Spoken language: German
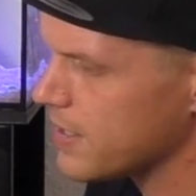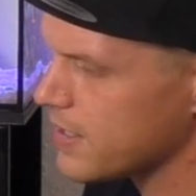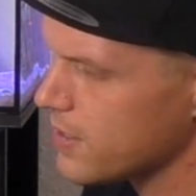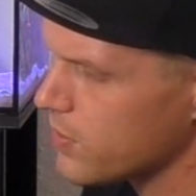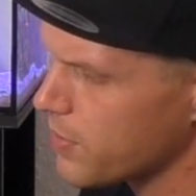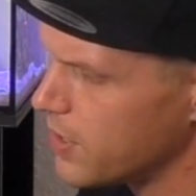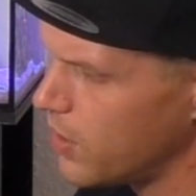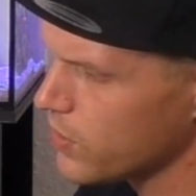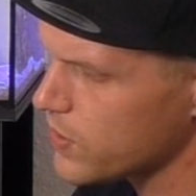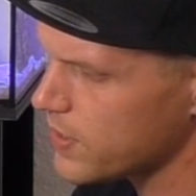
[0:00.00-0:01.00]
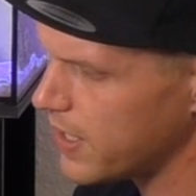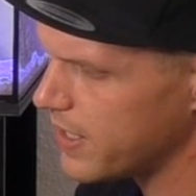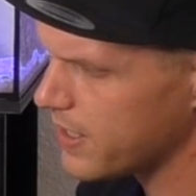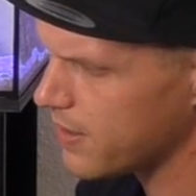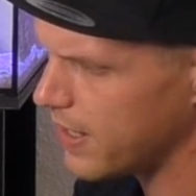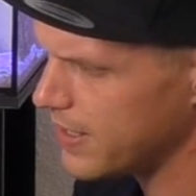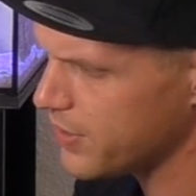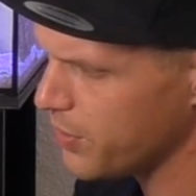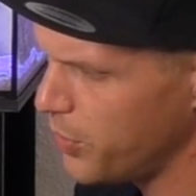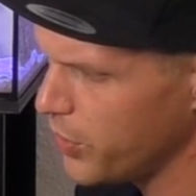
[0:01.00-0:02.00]
Das ist, um genau zu sein,
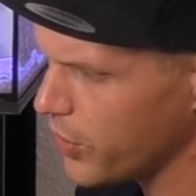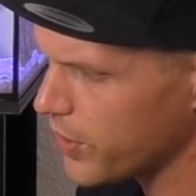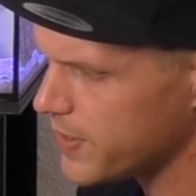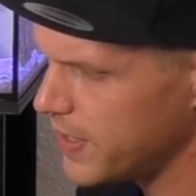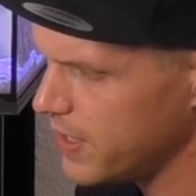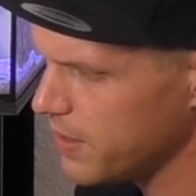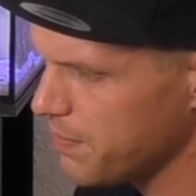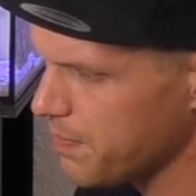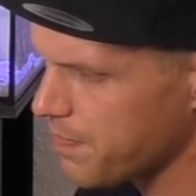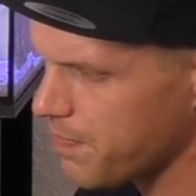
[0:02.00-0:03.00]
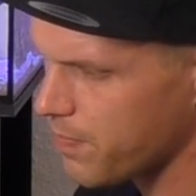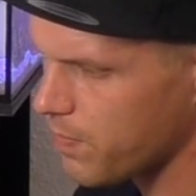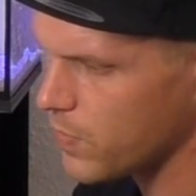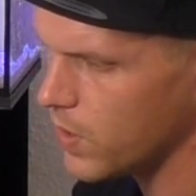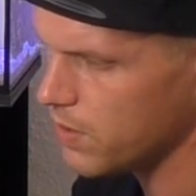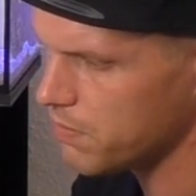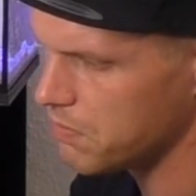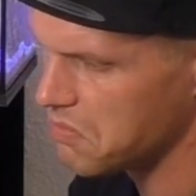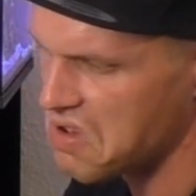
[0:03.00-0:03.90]
Calciumhydroxid. Ne?